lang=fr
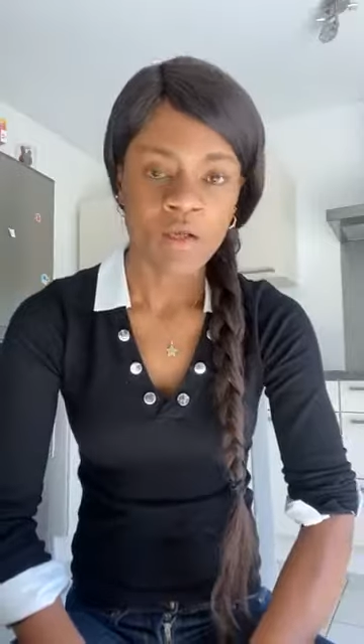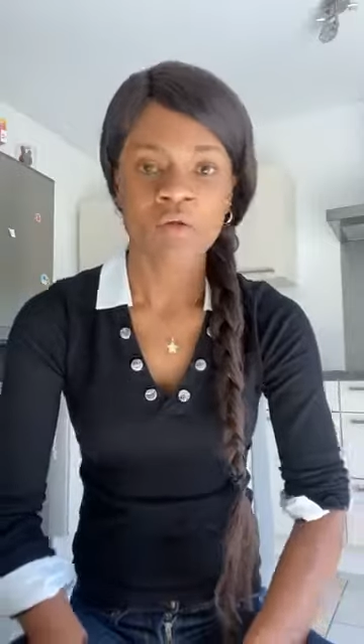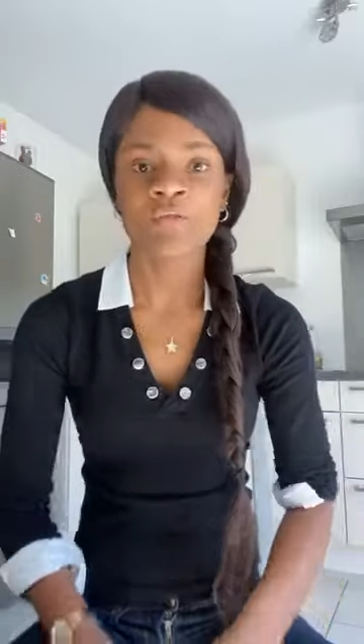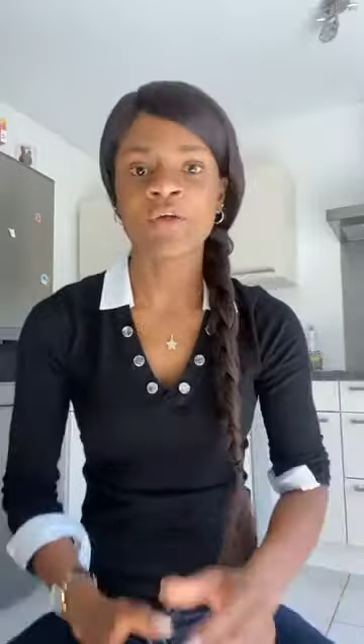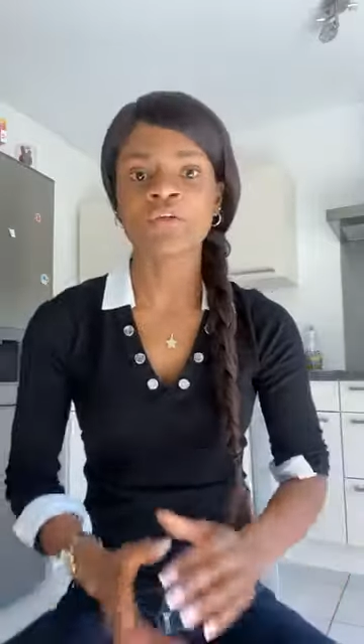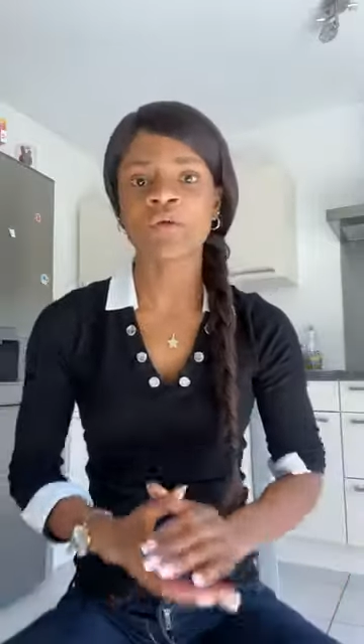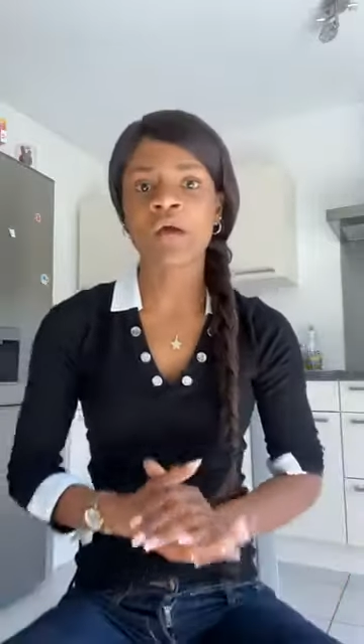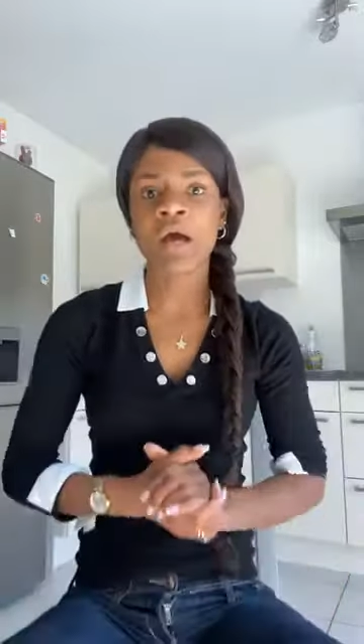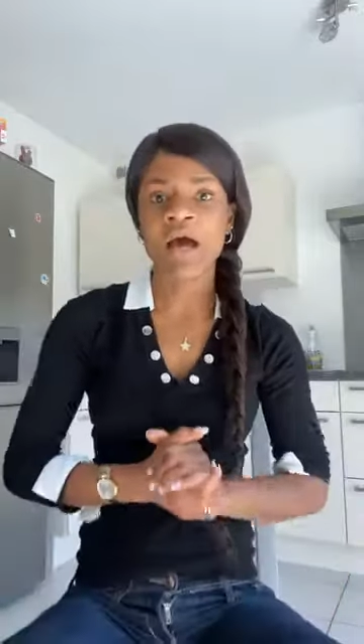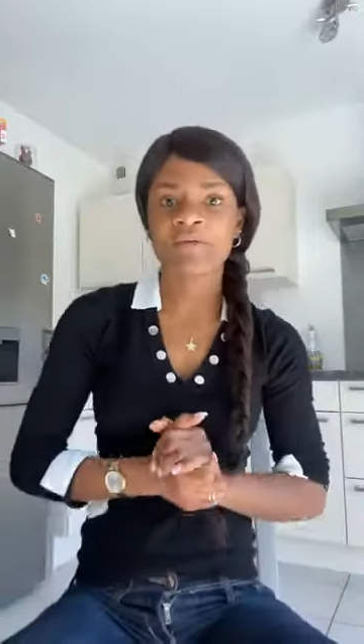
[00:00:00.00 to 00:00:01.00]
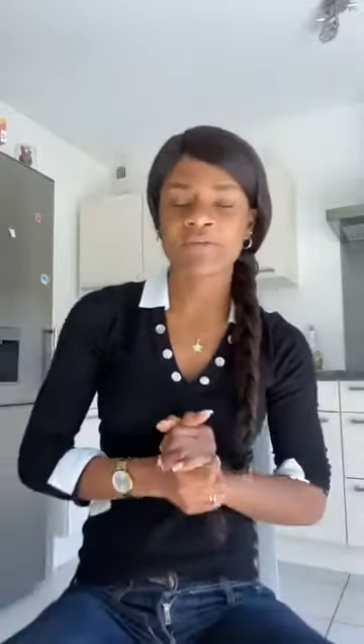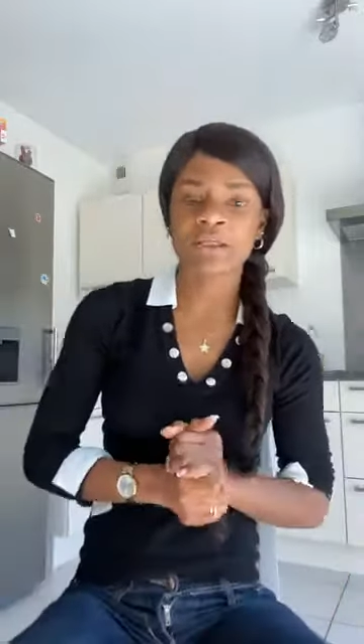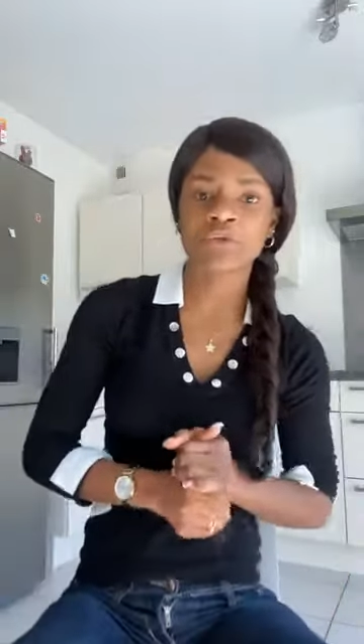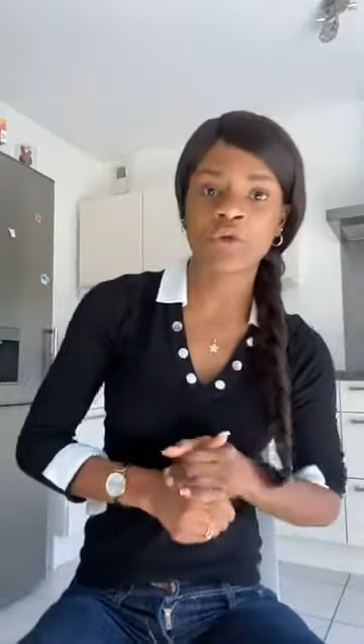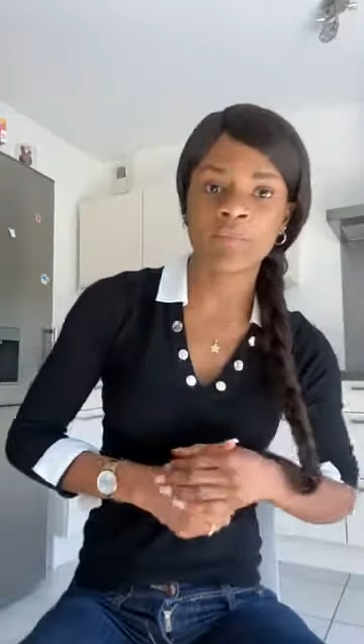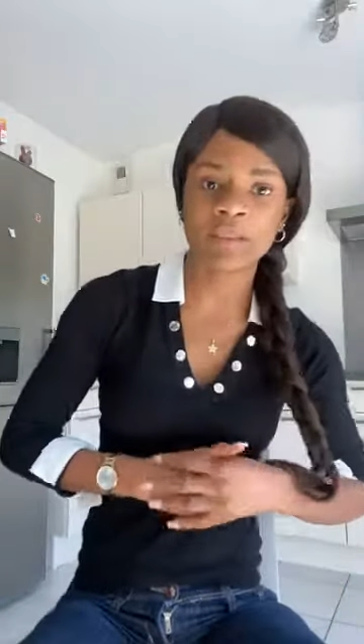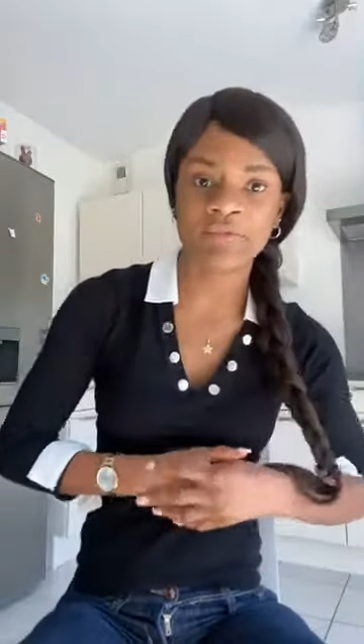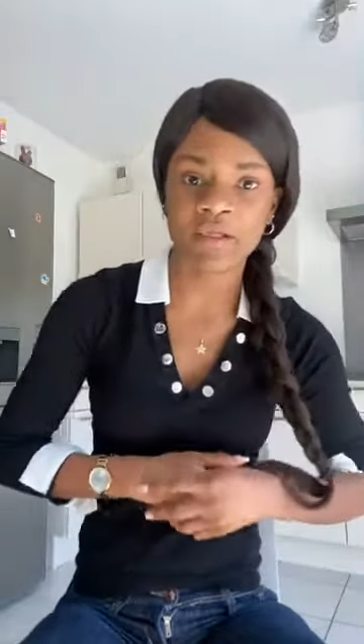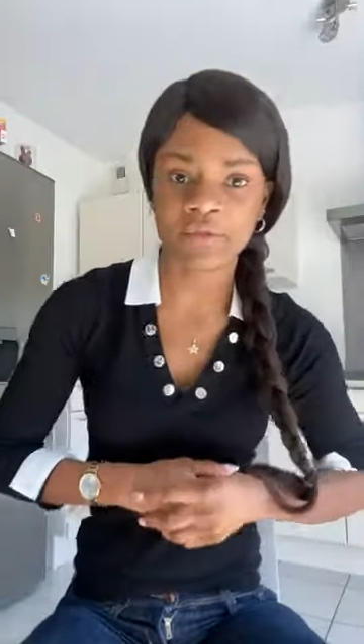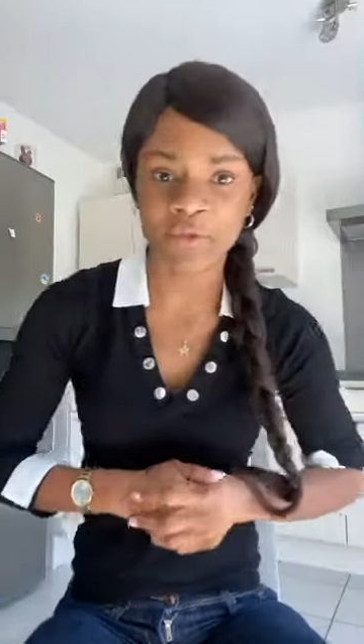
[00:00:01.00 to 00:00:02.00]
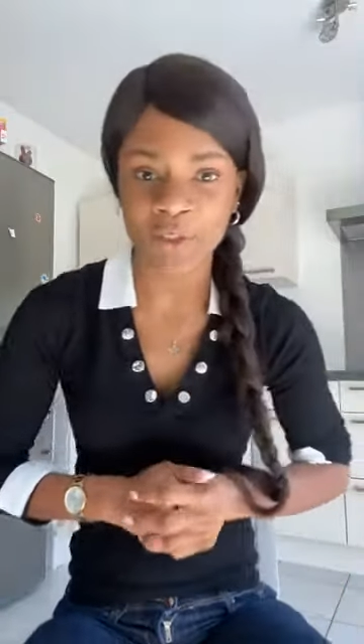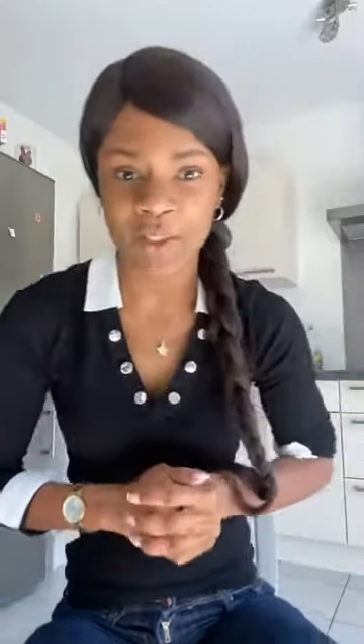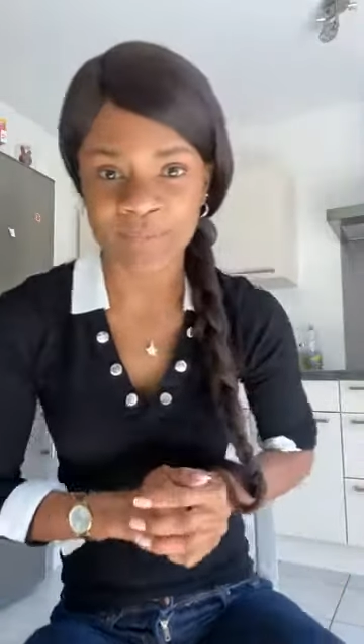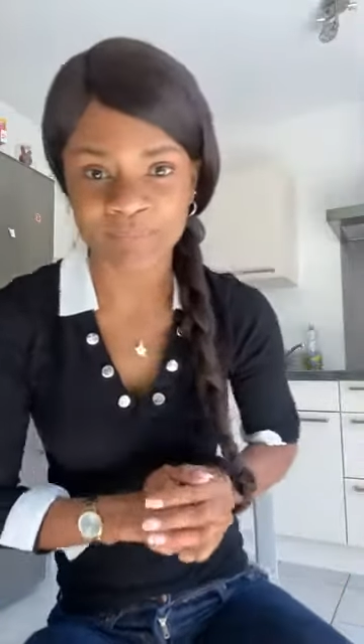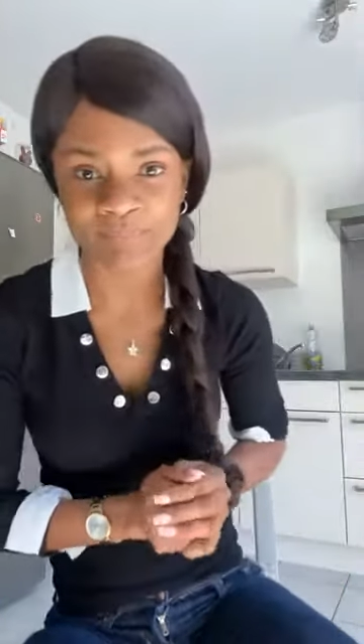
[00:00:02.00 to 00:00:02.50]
Le 21 avril 2021,